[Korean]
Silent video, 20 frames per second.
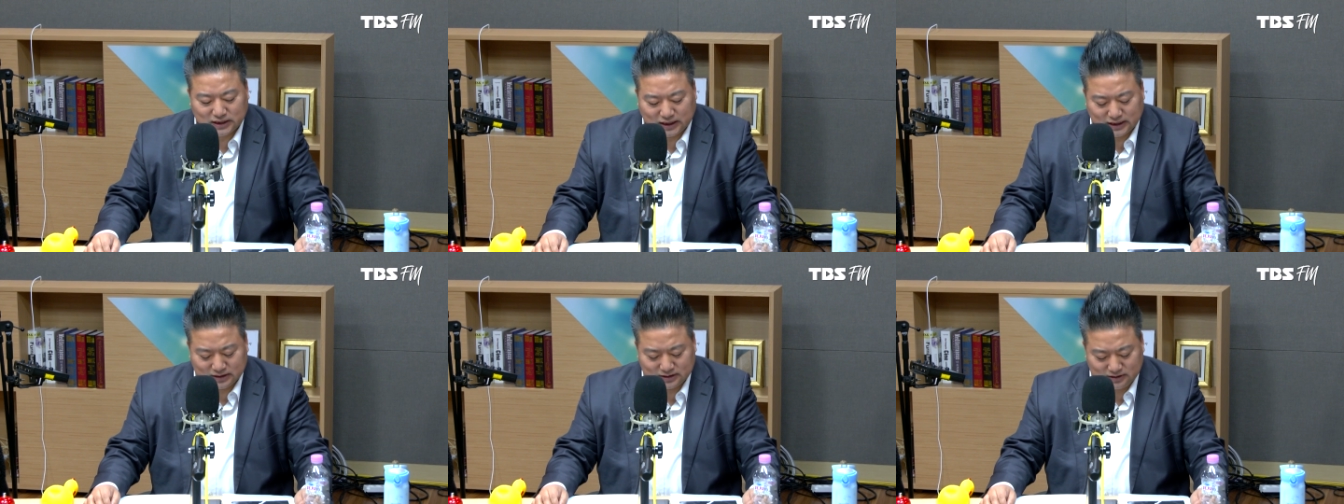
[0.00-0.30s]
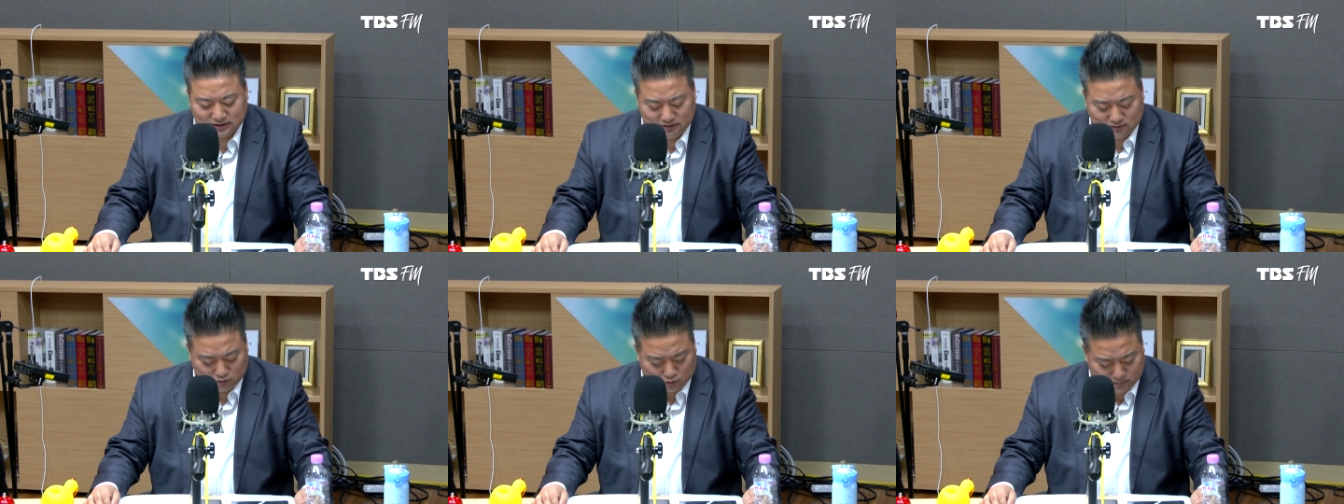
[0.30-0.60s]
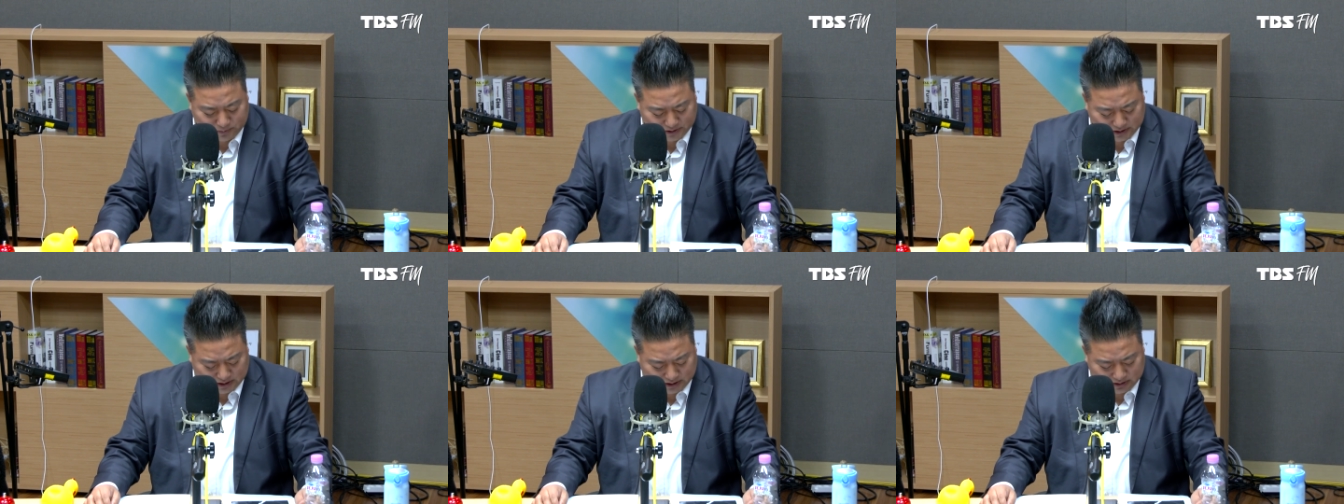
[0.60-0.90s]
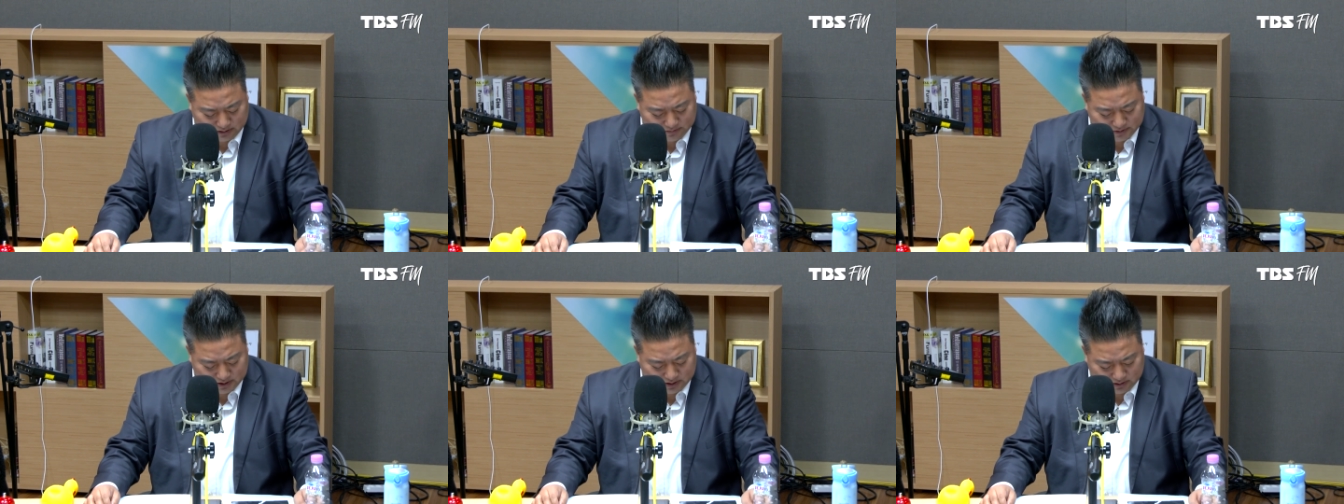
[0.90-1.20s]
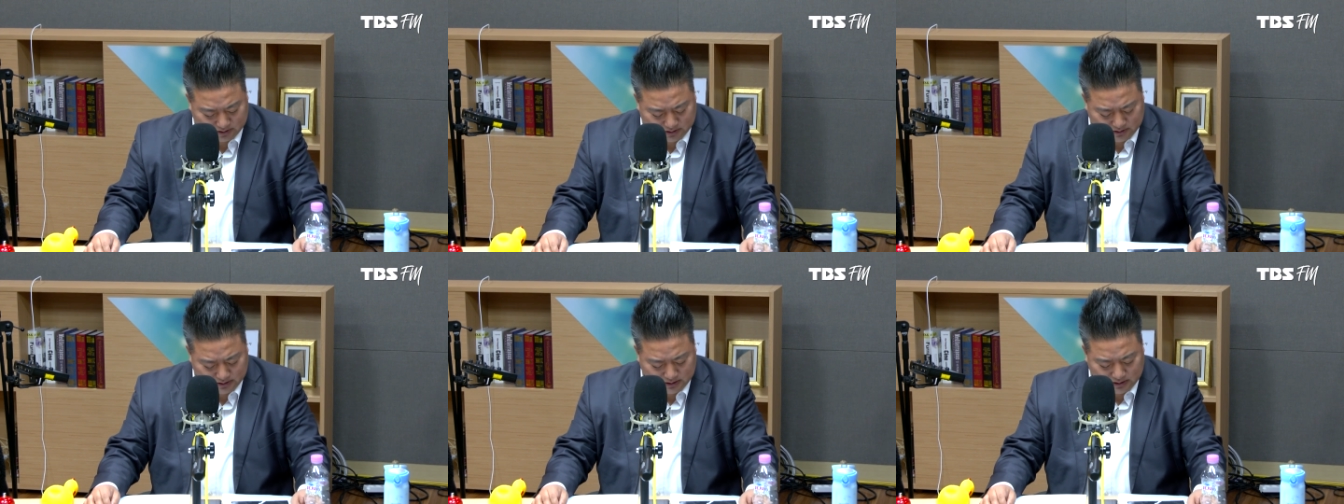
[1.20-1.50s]
가능성을 높였다
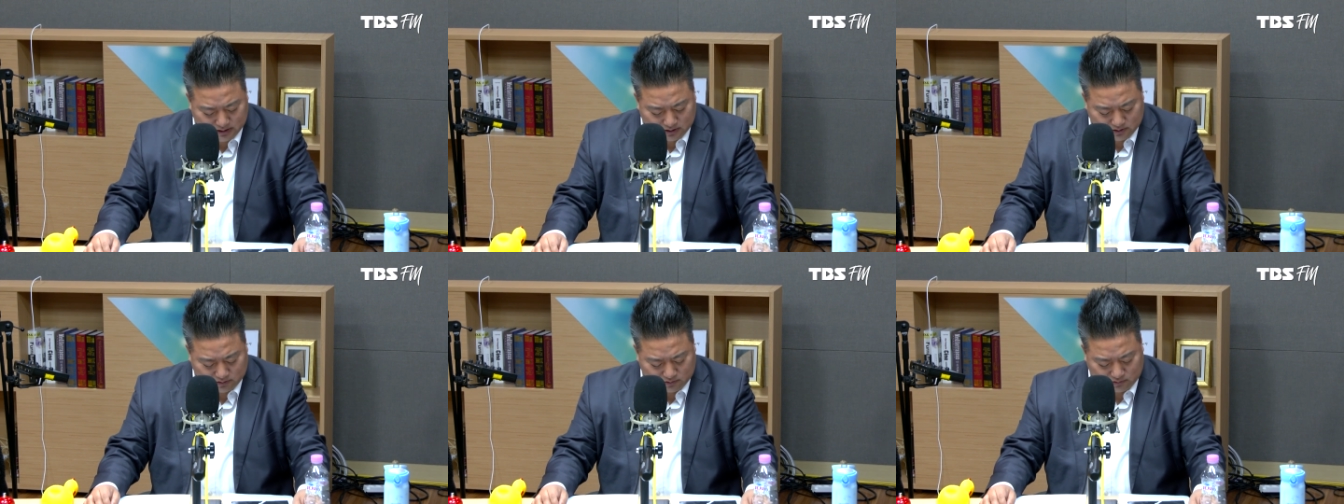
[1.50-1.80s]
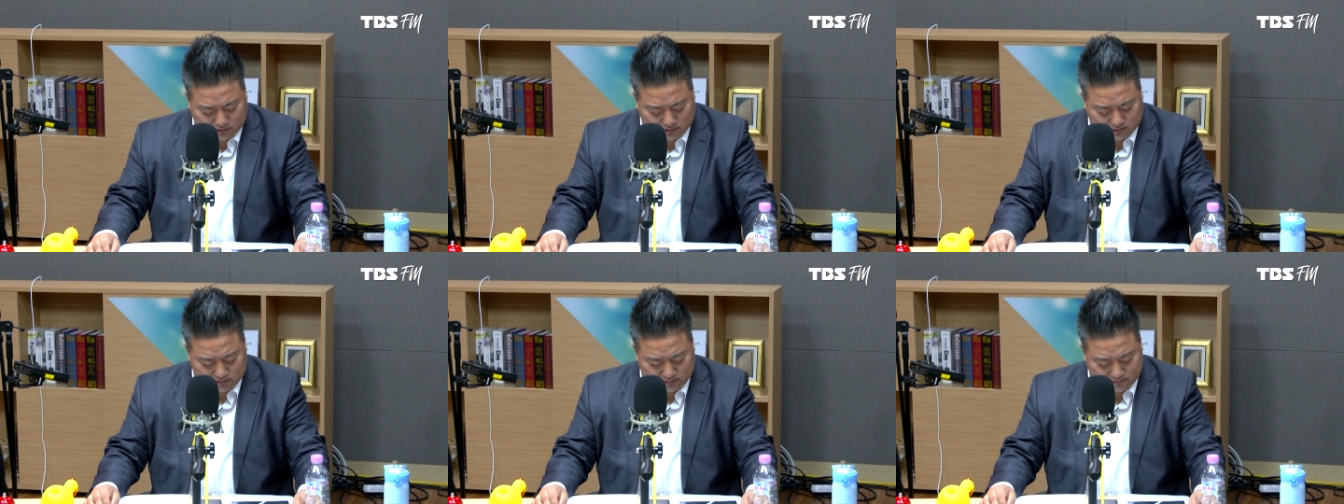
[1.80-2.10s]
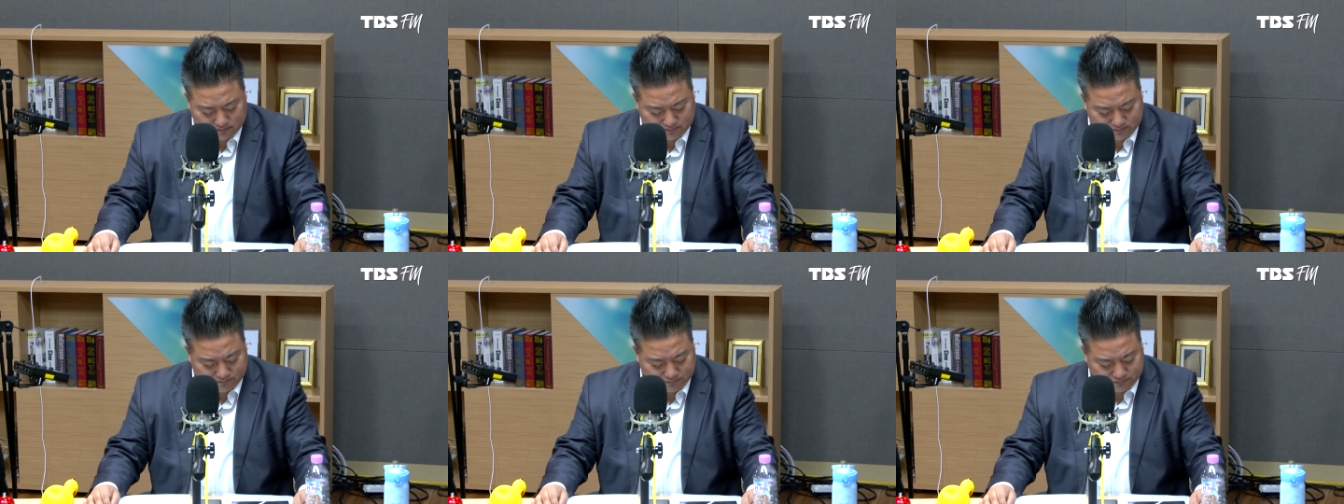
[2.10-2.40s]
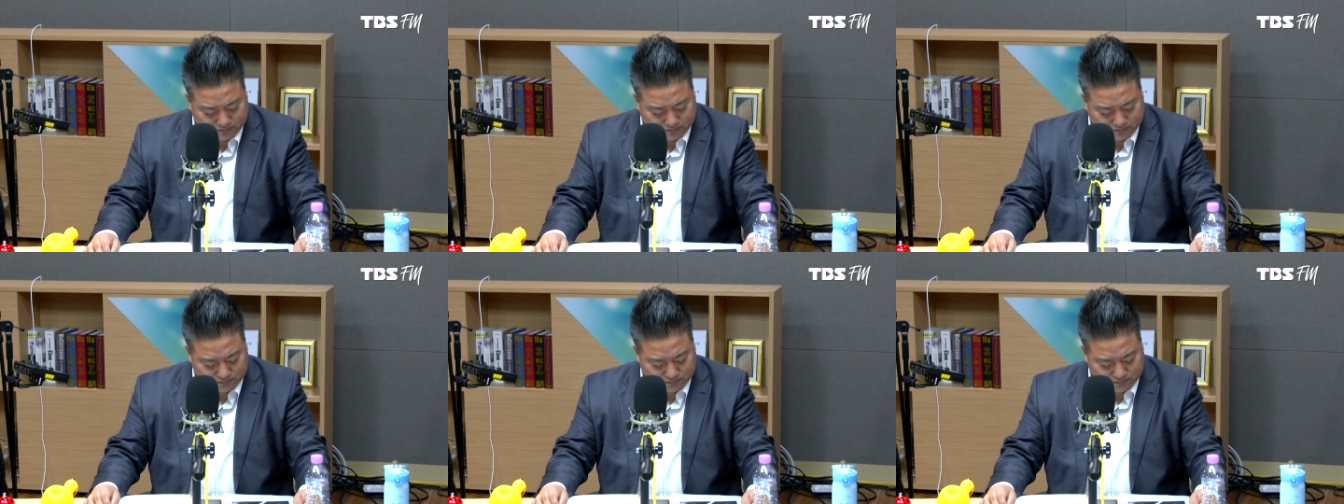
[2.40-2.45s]
이러면서 오늘 보도예요?